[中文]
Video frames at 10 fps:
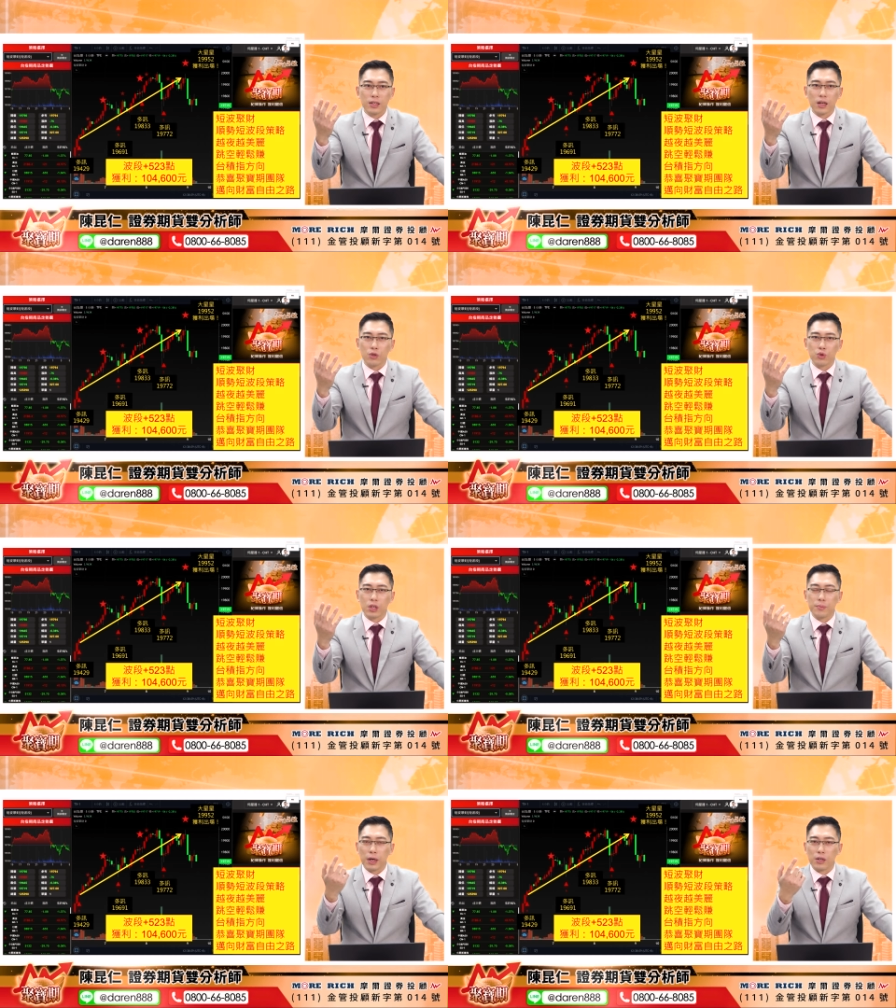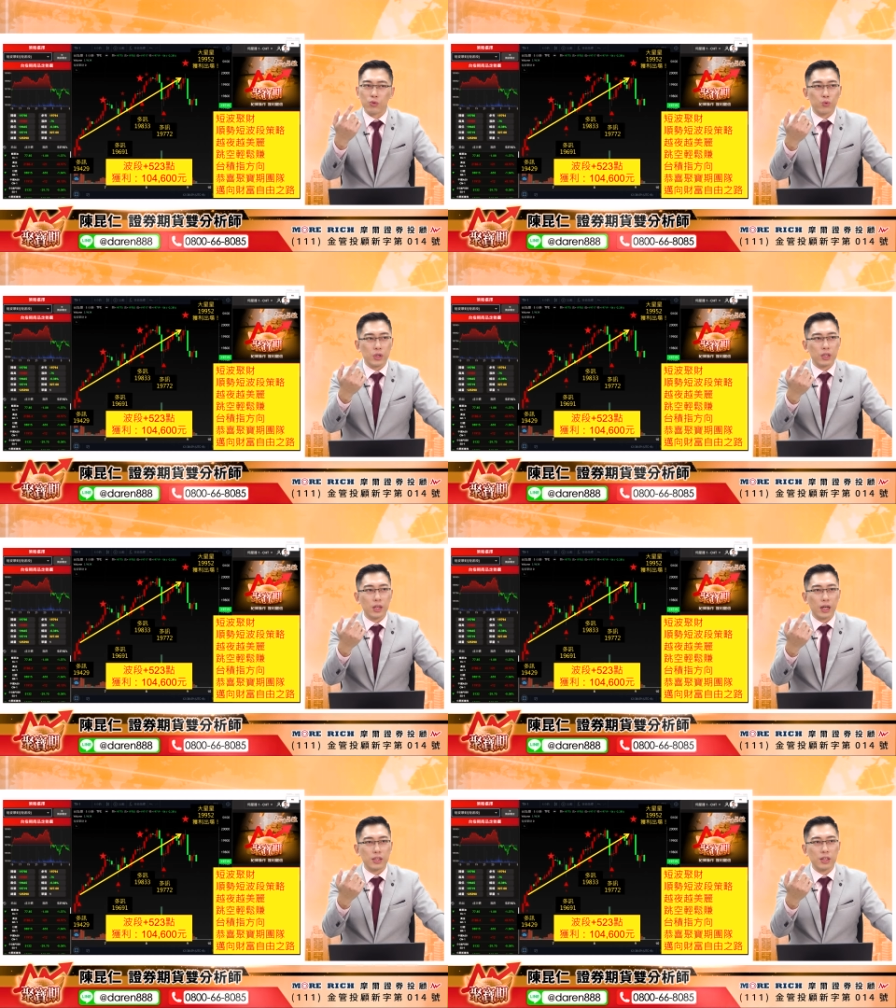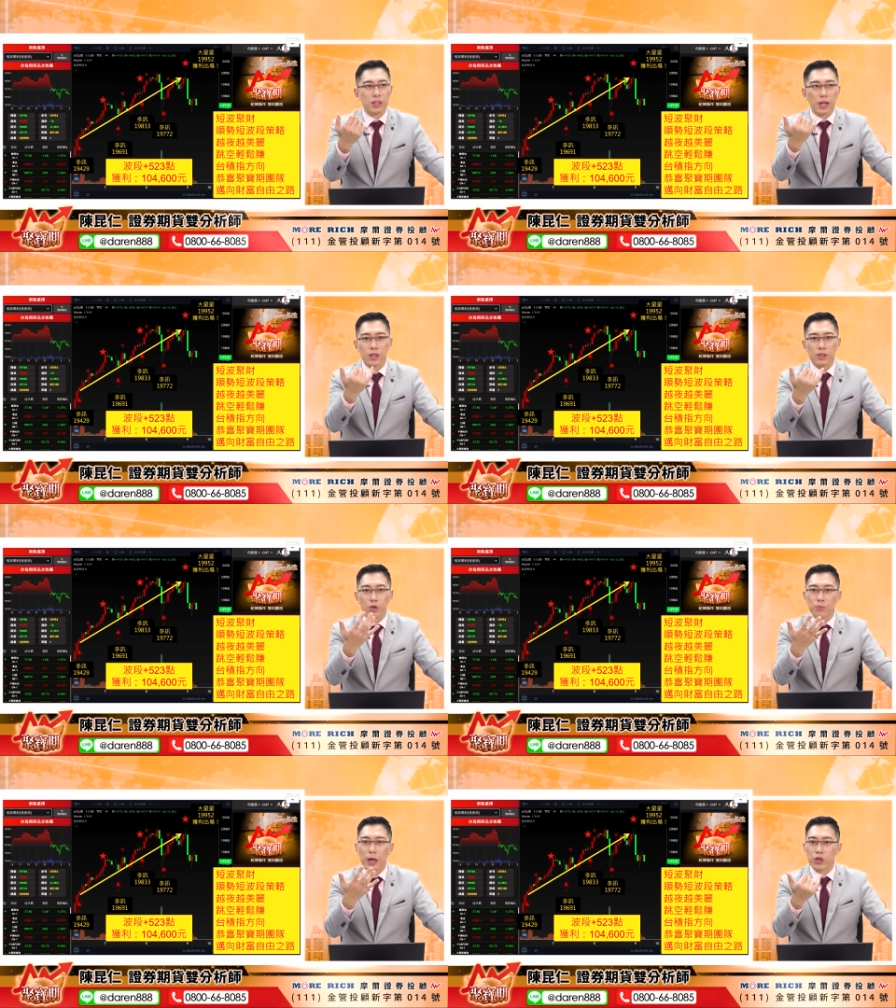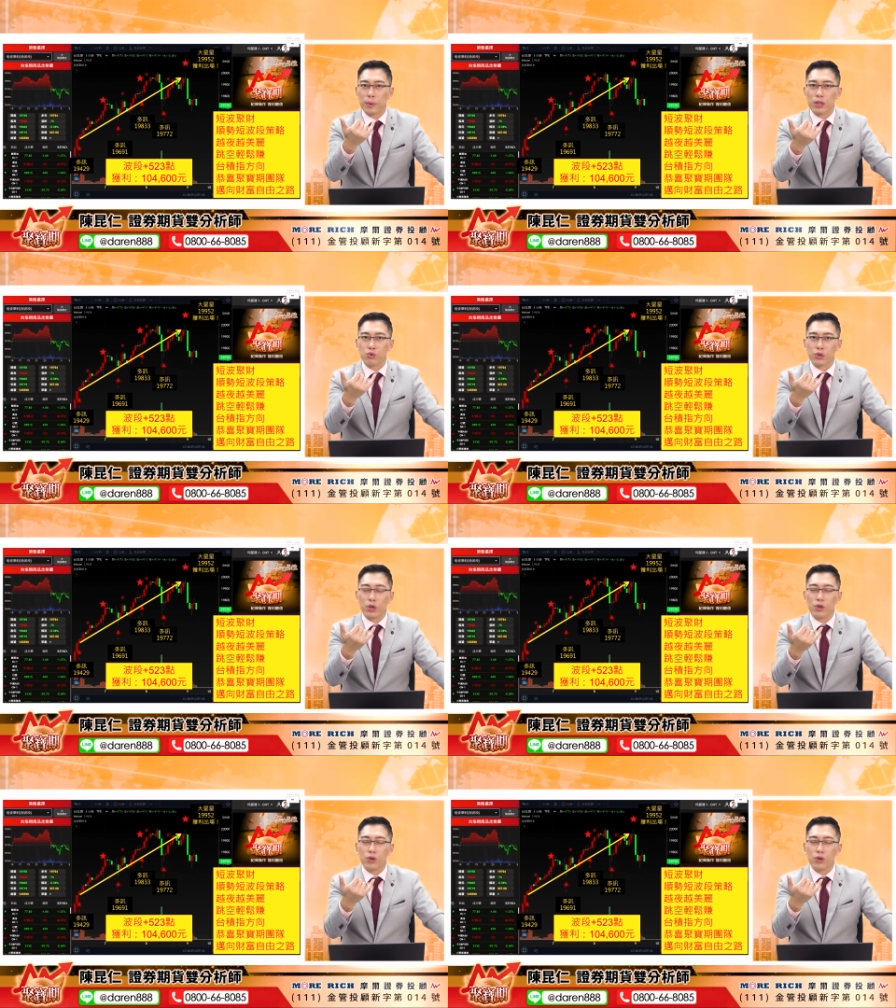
然后虽然礼拜五那天还跌了，大概五趴六趴左右，